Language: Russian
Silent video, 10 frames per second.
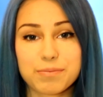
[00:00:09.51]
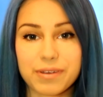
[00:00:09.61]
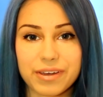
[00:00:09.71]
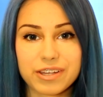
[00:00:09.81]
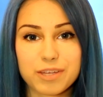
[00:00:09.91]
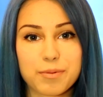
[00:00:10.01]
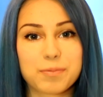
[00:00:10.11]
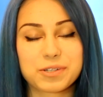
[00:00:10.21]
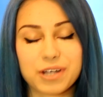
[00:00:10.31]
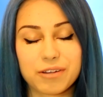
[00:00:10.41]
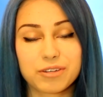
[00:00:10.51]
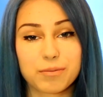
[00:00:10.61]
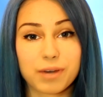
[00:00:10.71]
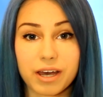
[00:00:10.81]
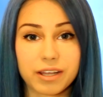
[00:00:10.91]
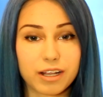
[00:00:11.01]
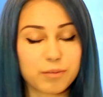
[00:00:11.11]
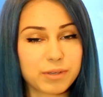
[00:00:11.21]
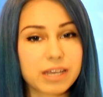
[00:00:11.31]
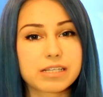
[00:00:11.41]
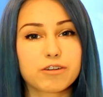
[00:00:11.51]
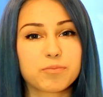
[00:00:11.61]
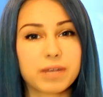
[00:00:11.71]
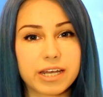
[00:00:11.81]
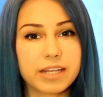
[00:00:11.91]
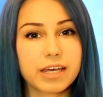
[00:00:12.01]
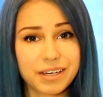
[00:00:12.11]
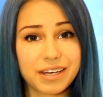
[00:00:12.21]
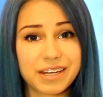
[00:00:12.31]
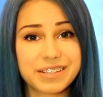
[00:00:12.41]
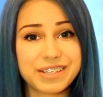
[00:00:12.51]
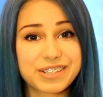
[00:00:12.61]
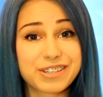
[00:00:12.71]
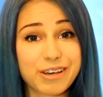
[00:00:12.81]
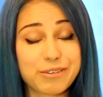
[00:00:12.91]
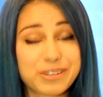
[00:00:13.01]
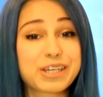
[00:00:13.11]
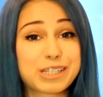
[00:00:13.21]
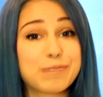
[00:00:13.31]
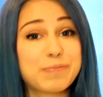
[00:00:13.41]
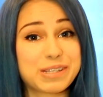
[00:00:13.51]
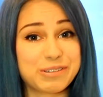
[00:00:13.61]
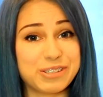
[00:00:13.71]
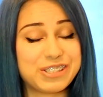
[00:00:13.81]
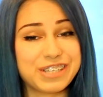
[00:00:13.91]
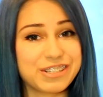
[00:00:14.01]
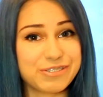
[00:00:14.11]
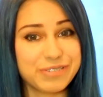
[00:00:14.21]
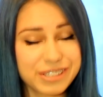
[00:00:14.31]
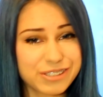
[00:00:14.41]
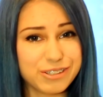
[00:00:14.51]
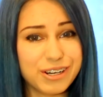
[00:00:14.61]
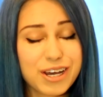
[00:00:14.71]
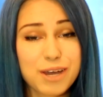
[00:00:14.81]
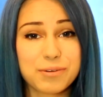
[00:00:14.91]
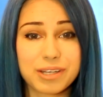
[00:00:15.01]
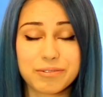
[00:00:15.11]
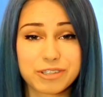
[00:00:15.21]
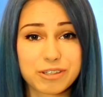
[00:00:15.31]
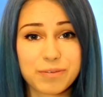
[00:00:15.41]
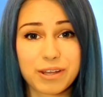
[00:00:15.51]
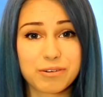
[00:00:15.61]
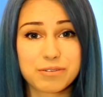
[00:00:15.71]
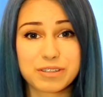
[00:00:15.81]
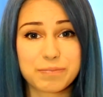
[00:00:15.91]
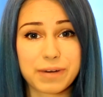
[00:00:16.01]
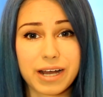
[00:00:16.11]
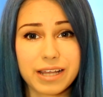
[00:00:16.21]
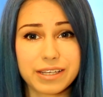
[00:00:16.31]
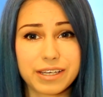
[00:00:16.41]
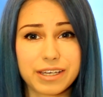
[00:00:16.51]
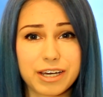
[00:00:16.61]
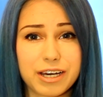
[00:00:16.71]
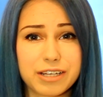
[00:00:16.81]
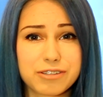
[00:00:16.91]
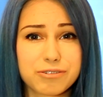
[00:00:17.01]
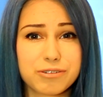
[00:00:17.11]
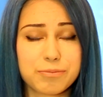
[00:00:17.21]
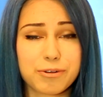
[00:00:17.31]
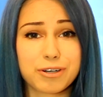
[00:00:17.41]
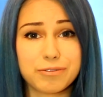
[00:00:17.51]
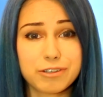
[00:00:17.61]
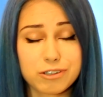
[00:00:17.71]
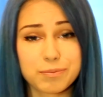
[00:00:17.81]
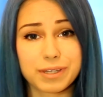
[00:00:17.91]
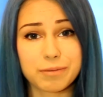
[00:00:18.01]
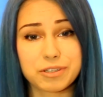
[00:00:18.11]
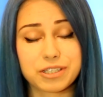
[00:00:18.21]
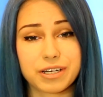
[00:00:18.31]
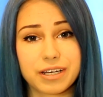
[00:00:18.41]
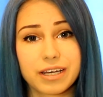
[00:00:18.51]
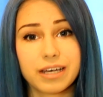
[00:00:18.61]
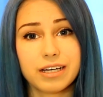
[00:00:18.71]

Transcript: привет и добро пожаловать на мой канал. Меня зовут Милена, и я надеюсь, что я все-таки записываю сейчас видео, потому что у меня новый фотоаппарат, и я отсюда плохо вижу, потому что